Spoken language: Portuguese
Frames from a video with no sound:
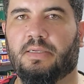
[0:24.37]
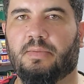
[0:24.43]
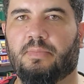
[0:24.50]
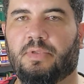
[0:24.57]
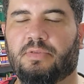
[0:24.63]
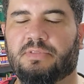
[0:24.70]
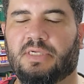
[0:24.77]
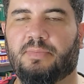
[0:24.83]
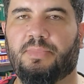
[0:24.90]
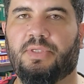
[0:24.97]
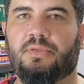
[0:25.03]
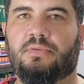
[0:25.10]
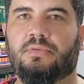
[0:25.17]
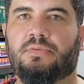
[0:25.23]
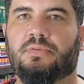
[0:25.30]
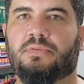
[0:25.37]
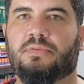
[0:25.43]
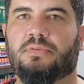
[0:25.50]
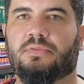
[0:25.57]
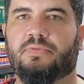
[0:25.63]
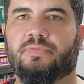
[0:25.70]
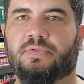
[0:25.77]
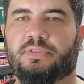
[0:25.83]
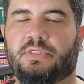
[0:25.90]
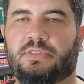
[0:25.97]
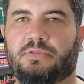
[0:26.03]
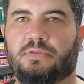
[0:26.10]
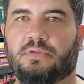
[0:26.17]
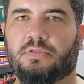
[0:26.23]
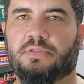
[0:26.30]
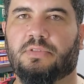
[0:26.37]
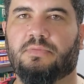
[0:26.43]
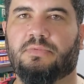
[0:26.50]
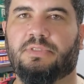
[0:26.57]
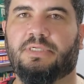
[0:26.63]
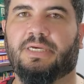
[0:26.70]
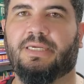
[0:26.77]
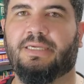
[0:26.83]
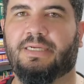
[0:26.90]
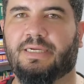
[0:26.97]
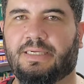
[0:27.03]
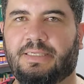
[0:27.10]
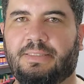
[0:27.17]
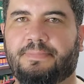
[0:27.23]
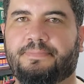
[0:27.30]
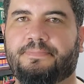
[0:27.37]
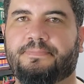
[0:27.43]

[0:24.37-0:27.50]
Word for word: Meus amigos, vocês gostam de haikai?